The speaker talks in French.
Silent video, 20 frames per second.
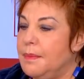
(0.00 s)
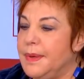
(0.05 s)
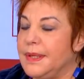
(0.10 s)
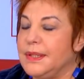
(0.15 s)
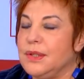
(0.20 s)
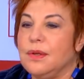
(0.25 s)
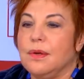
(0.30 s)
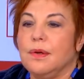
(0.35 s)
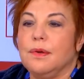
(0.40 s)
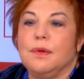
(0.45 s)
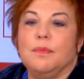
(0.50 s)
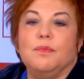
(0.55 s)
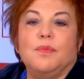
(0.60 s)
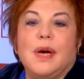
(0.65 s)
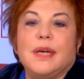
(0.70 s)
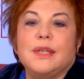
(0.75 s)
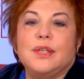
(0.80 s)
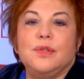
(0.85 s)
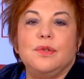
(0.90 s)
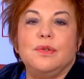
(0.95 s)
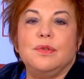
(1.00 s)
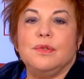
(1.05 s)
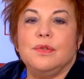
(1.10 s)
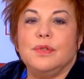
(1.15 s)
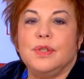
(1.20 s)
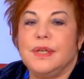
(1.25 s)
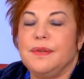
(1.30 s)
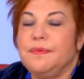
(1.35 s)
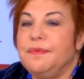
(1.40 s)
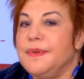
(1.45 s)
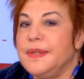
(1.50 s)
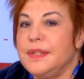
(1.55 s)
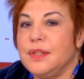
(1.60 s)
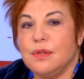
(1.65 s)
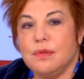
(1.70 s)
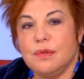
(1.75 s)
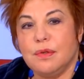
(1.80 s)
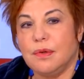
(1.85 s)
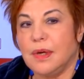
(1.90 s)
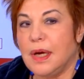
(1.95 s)
Parce que moi, j'ai fait,
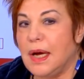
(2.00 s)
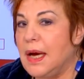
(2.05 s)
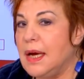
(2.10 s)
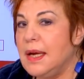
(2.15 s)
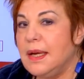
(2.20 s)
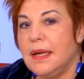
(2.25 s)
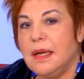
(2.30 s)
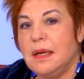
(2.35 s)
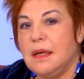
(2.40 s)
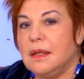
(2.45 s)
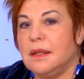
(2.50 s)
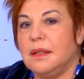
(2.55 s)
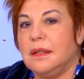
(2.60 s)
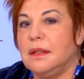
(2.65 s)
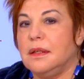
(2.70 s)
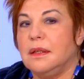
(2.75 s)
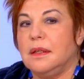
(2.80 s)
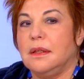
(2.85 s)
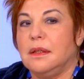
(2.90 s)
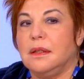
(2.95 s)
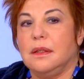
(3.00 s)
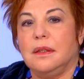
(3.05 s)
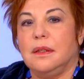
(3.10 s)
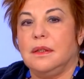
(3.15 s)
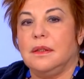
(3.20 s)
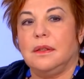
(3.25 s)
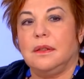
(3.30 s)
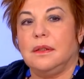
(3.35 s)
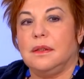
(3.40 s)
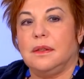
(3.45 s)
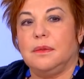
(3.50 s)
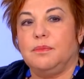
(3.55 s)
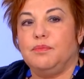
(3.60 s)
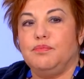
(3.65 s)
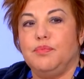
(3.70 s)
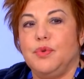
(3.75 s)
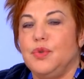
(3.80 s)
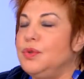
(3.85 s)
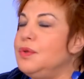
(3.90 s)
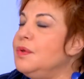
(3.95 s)
je crois, euh,
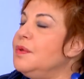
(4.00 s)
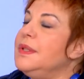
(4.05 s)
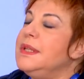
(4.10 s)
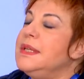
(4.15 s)
plus d'une